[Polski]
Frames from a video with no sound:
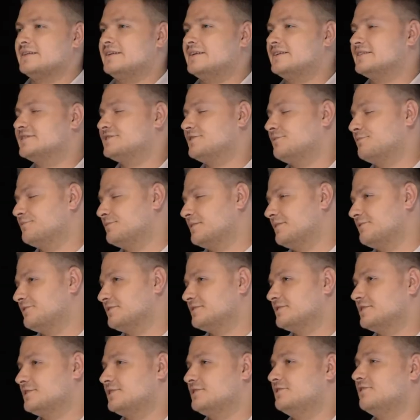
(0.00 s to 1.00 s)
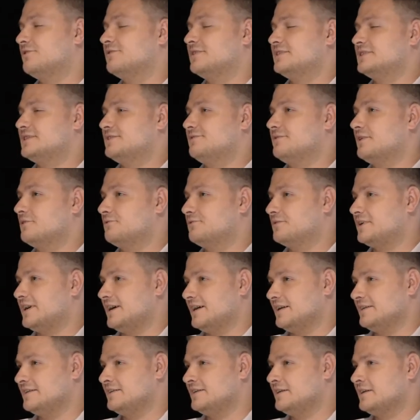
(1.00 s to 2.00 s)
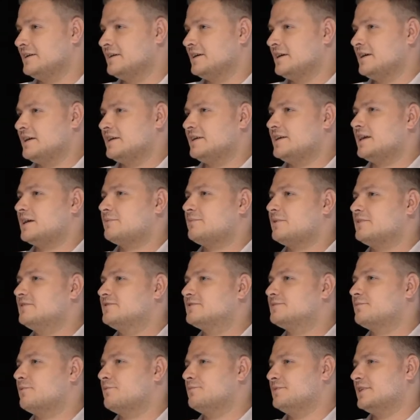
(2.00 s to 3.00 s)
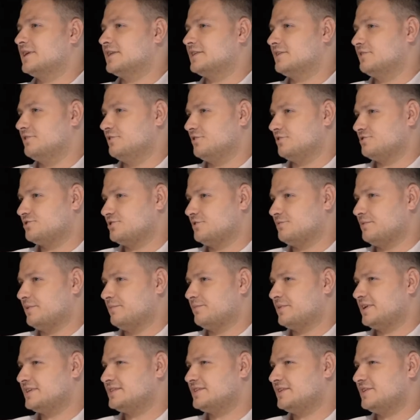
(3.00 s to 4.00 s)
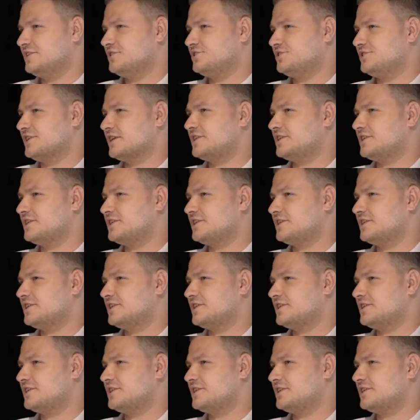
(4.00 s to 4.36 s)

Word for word: Teraz chciałbym nawiązać do festiwalu w Cannes. Jak Pani wspomina tegoroczną imprezę i czy